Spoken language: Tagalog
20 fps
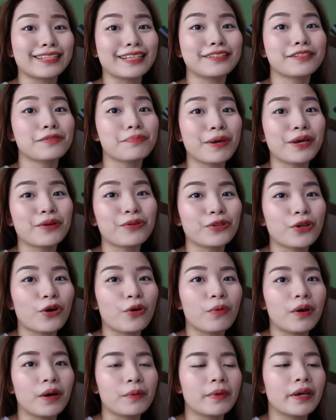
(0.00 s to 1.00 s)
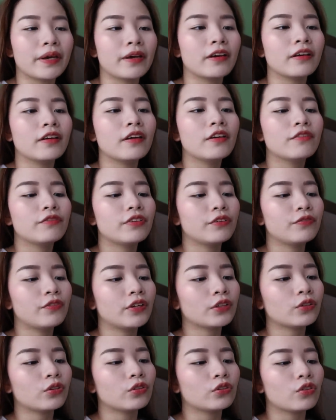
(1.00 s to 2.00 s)
shades meron ako, mga be.
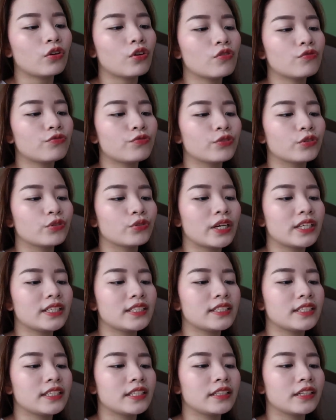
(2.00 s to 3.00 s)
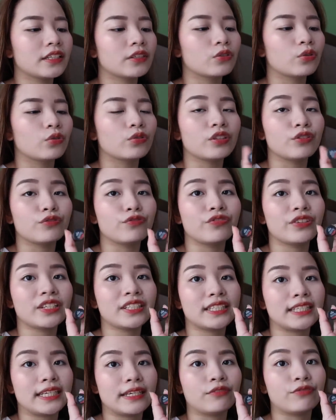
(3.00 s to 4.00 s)
Favorite ko to, Firenze Negroni
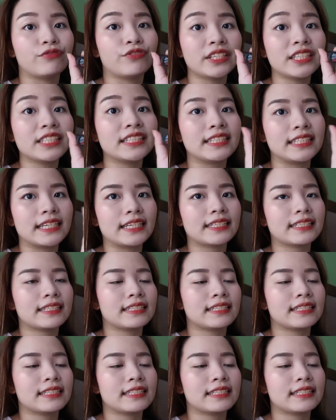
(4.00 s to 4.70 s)
V6.